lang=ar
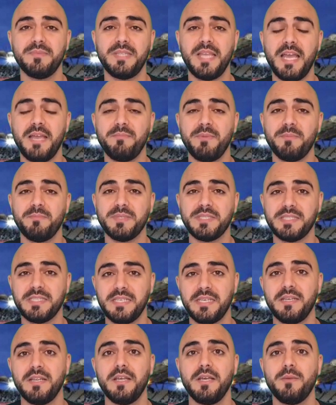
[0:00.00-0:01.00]
دائما
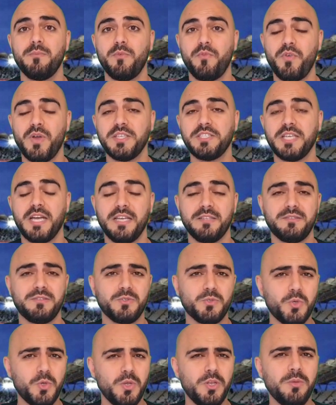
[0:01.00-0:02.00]
بصير مفاجات
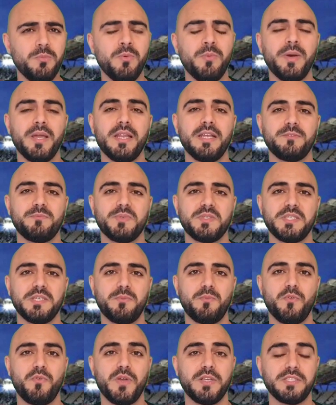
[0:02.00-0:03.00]
كل المباريات بصير
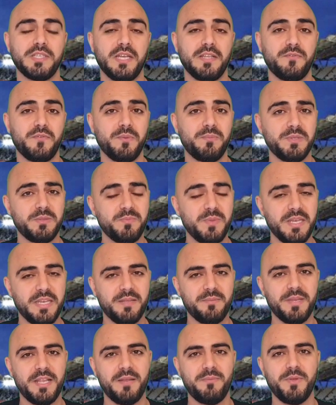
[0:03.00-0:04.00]
مفاجات فبتمنى
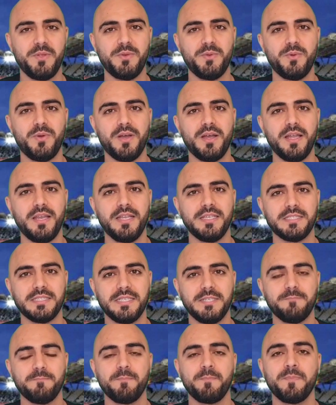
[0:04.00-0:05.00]
من قلبي انه اقل
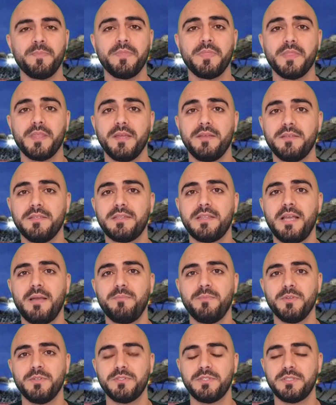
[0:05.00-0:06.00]
شيء نطلع
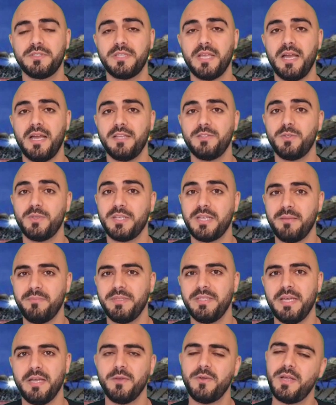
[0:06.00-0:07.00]
بنقطة تعادل
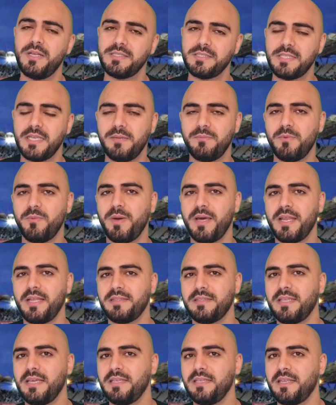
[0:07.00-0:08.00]
كبداية وخاصة المباراة
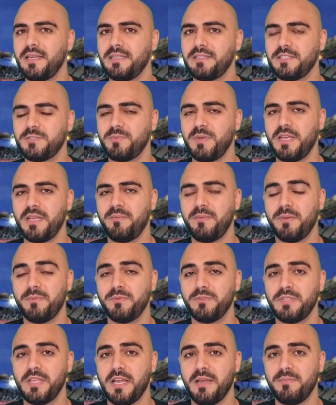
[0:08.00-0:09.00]
الثانية رح تجمعنا مع
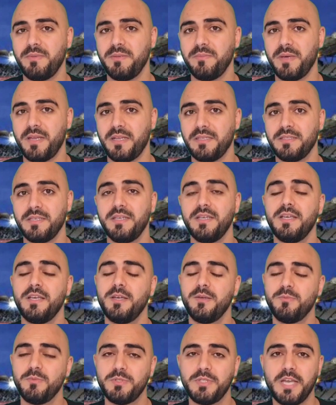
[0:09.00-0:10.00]
منتخب الإمارات
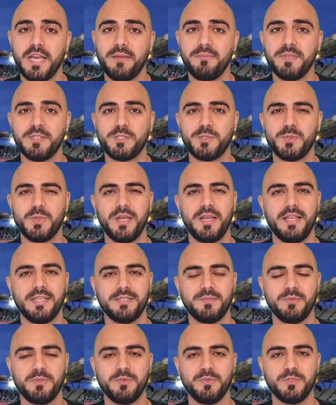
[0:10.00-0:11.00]
منتخبنا السوري
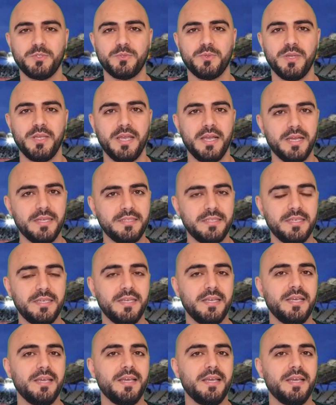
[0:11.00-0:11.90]
لازم يكون شوي هادئ